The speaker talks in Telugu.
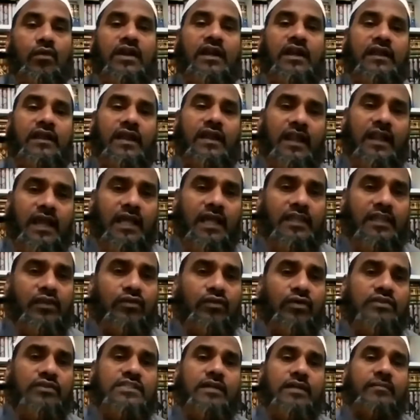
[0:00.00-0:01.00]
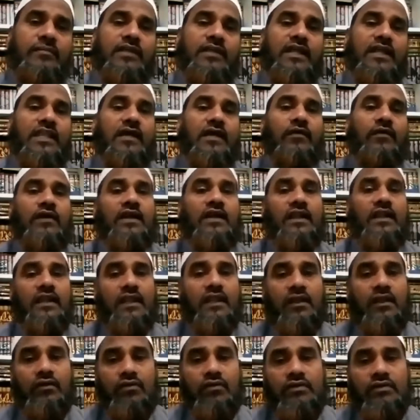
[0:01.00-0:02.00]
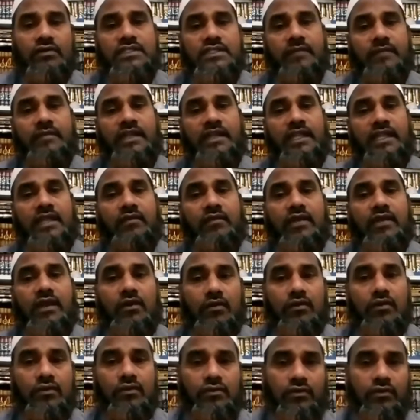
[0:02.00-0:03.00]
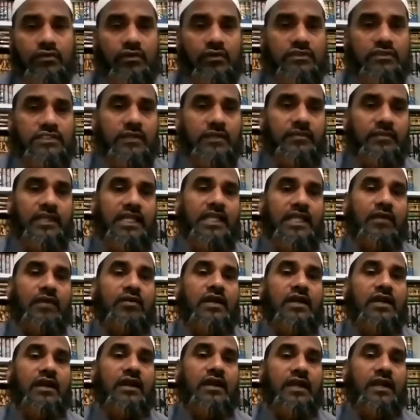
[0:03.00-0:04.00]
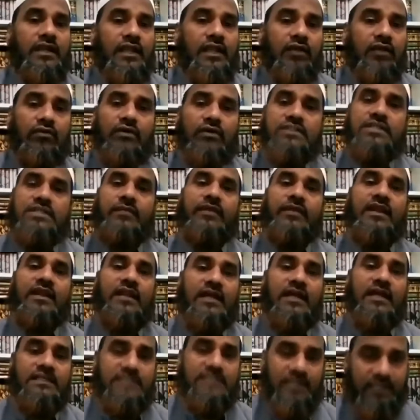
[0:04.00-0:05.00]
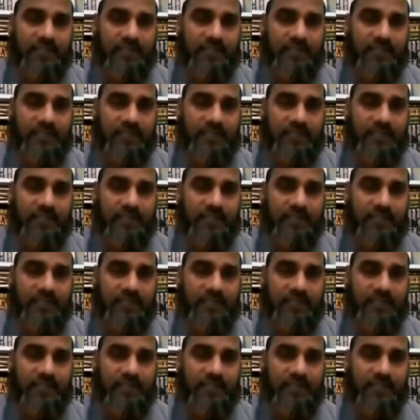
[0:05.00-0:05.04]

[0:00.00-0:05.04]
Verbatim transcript: ఒక ఏడాది కోసం లేదా ఒక నెల కోసం లేదా ఒక రోజు కోసం లేదా ఒక గడియ కోసమైనా